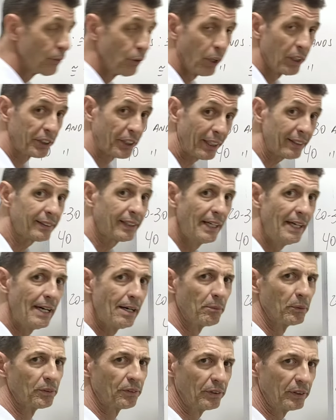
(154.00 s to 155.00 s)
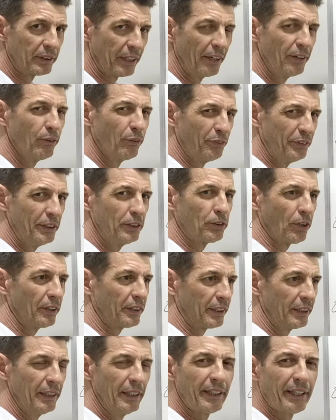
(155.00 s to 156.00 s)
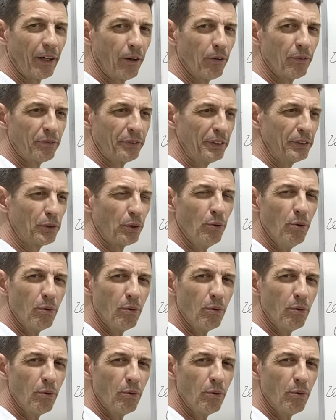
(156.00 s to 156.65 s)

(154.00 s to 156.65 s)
nós já temos, e tem o um vídeo aqui, que é o vídeo,